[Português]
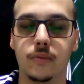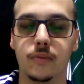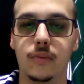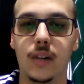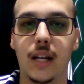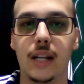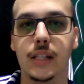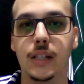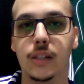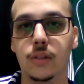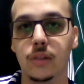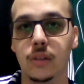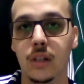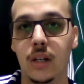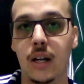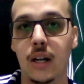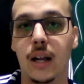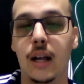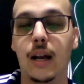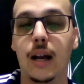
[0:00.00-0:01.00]
Valeu,
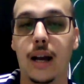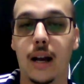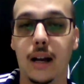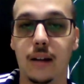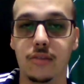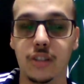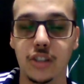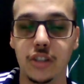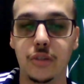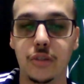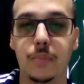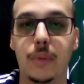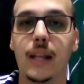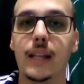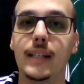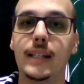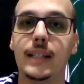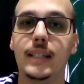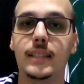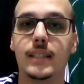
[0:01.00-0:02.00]
avante
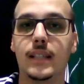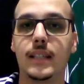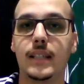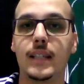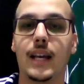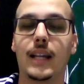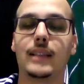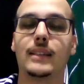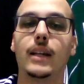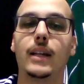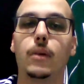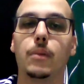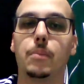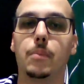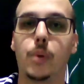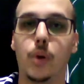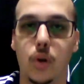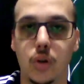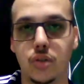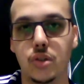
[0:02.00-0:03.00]
palestra e até o
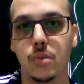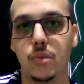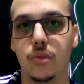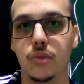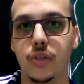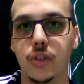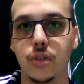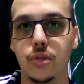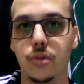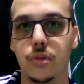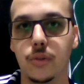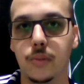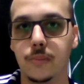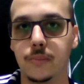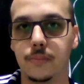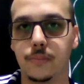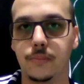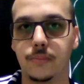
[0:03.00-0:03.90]
próximo vídeo.